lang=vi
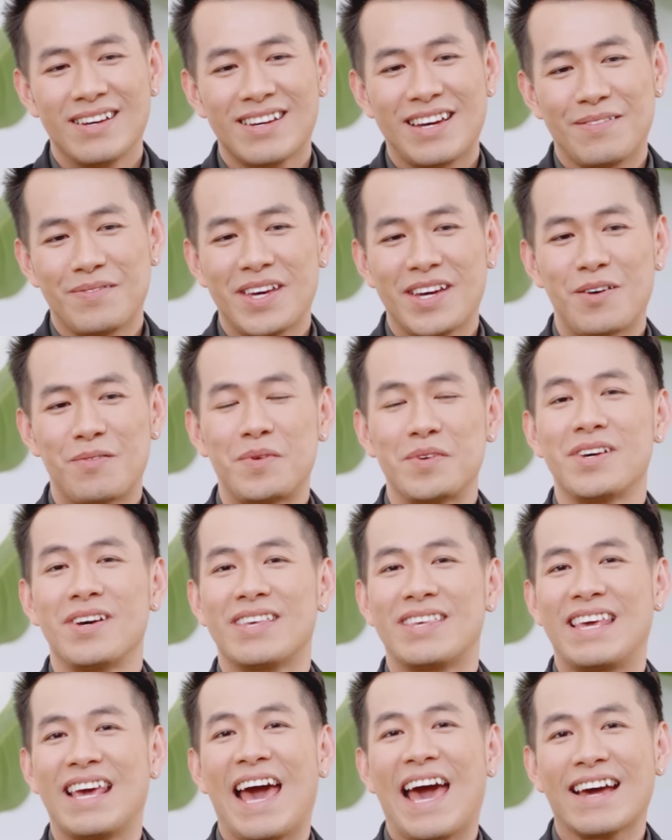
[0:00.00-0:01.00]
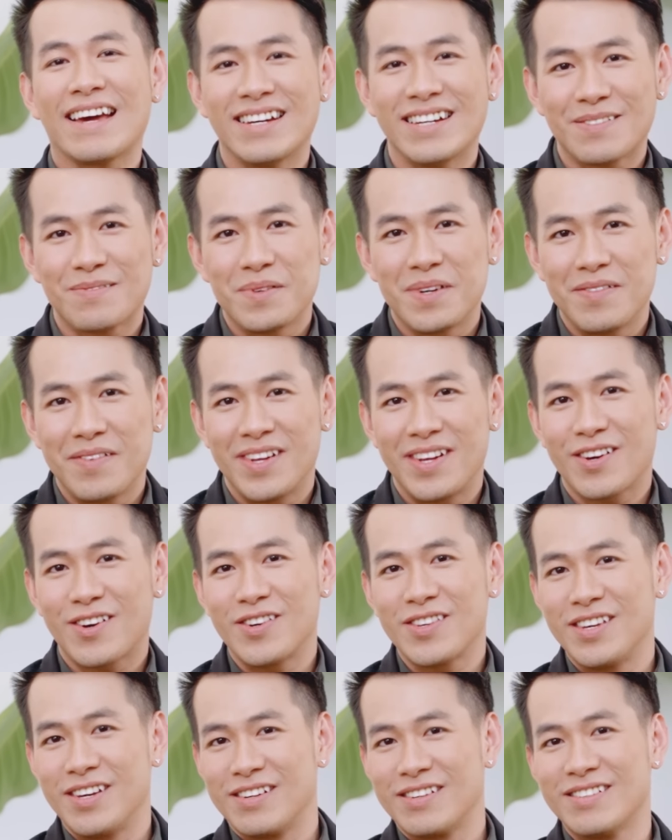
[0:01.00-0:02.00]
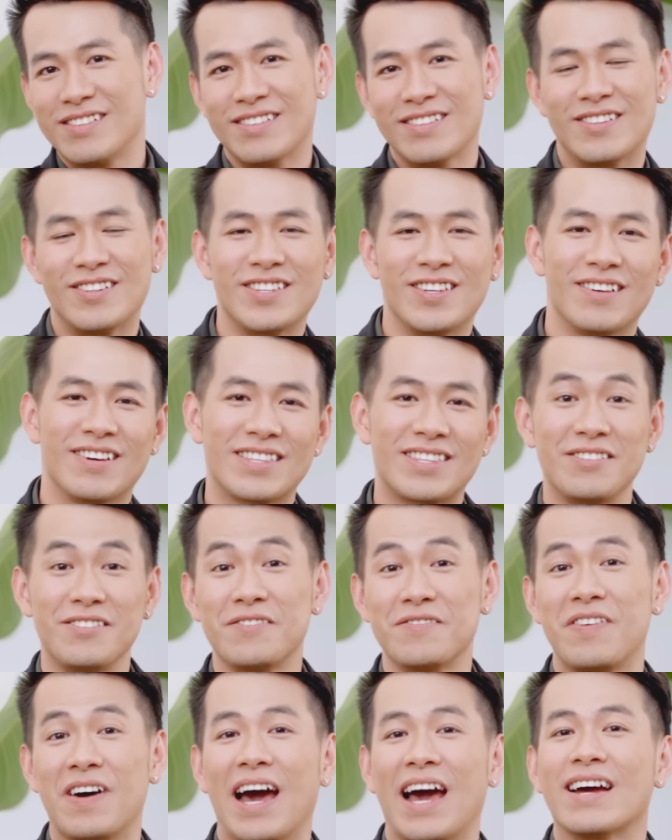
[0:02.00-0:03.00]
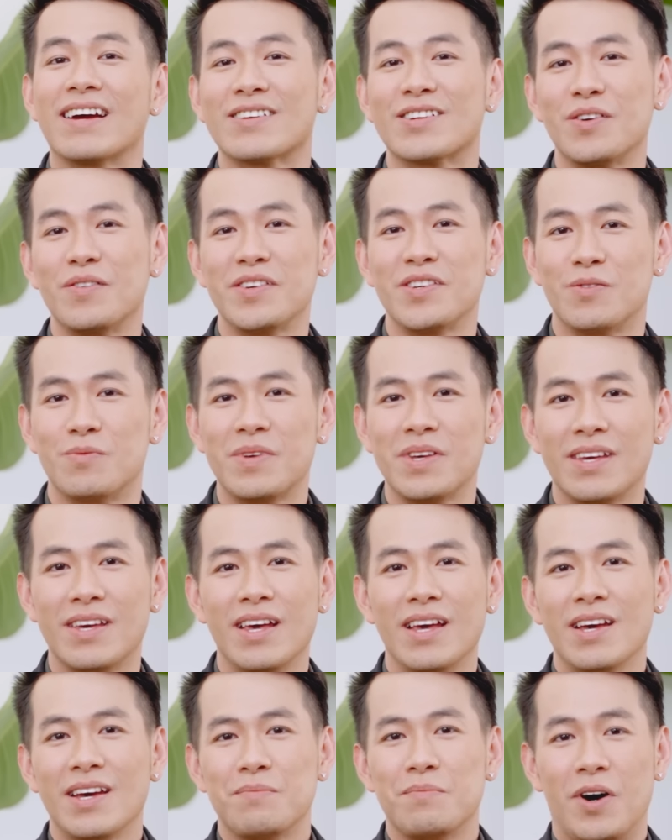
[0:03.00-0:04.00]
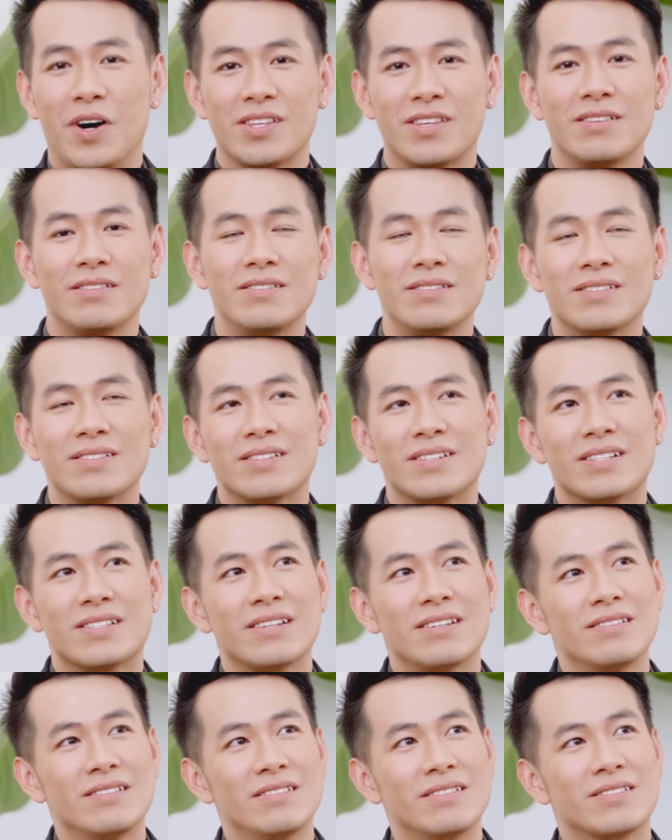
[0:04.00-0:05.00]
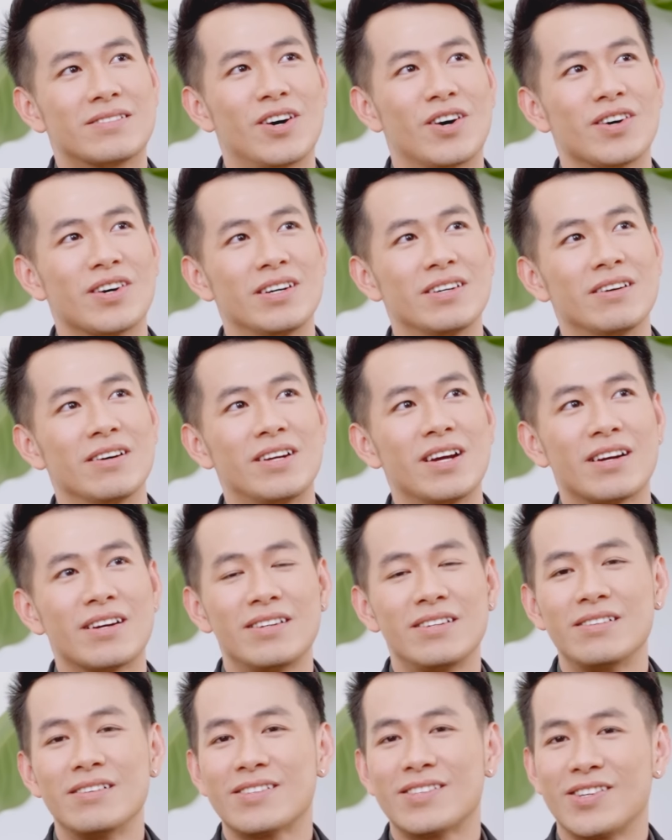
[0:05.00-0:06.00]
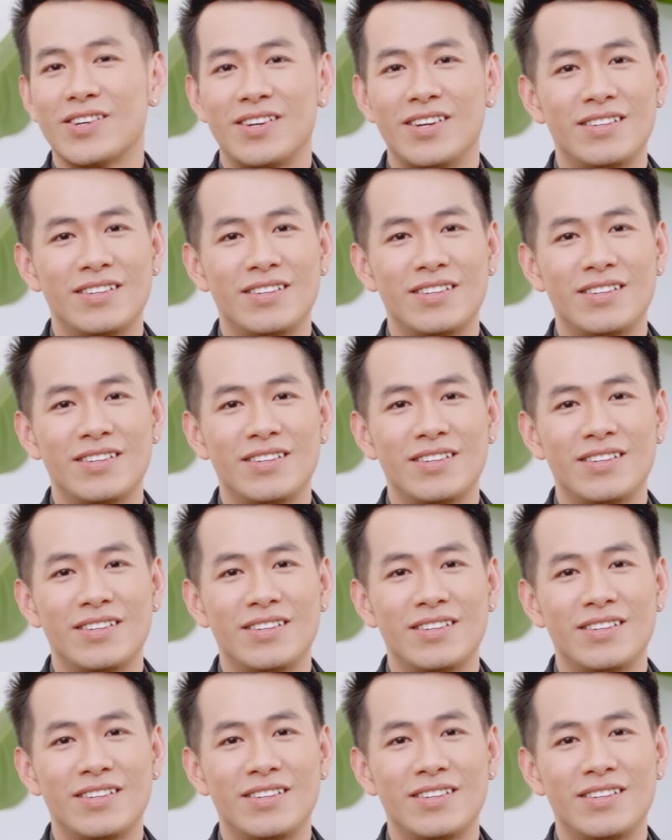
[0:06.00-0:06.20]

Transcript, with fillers: cảm thấy không bao giờ chán hết, bởi vì nó có những có những cái tương phản. Đối với Dũng thì mọi thứ từ con người, đất nước cho